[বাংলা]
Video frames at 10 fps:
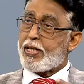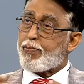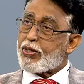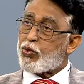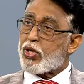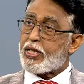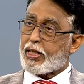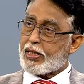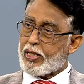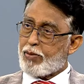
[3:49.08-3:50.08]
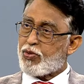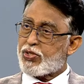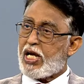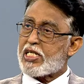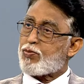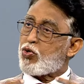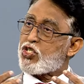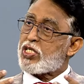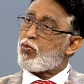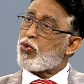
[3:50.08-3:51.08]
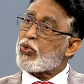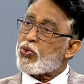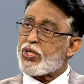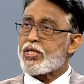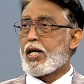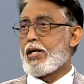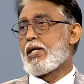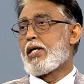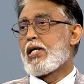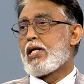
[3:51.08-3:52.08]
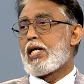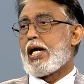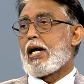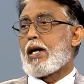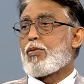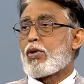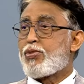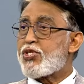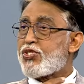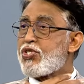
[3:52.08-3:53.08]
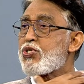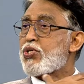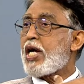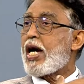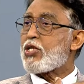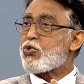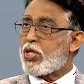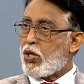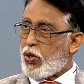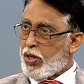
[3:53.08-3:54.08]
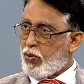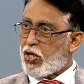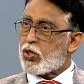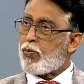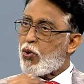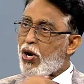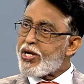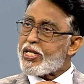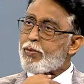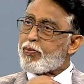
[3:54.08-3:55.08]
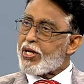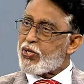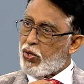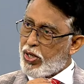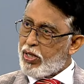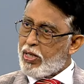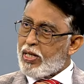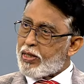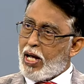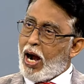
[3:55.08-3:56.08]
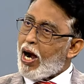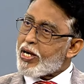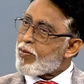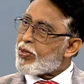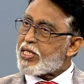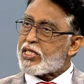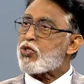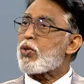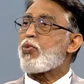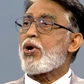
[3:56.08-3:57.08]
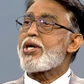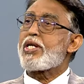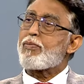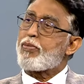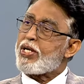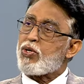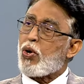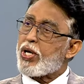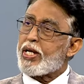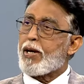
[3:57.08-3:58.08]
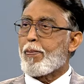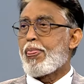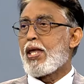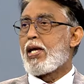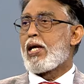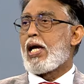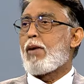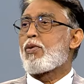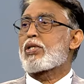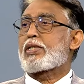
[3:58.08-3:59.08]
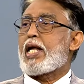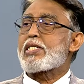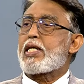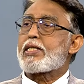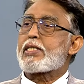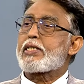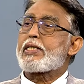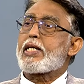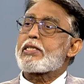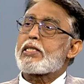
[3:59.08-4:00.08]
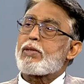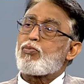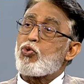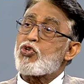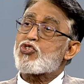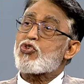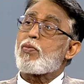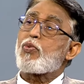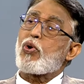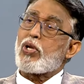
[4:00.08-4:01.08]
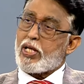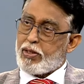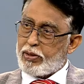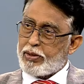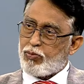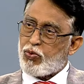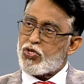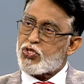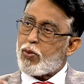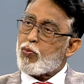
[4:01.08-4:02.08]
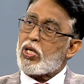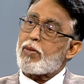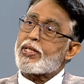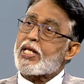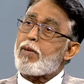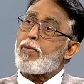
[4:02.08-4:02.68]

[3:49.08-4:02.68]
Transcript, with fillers: চেপে ধরে থাকে এবং শ্বাস প্রশ্বাস বন্ধ হয়ে যায় এবং বিস্তীর্ণ জায়গা জুড়ে হয় অনেক সময় পয়েন্টিং পেইন হয় আচ্ছা। হার্টের ব্যথা সাধারণত পয়েন্টিং পেইন হয় না এবং তার সাথে সাথে দেখা যায় যে পরিশ্রম করলে পরিশ্রম করলে ব্যথাটা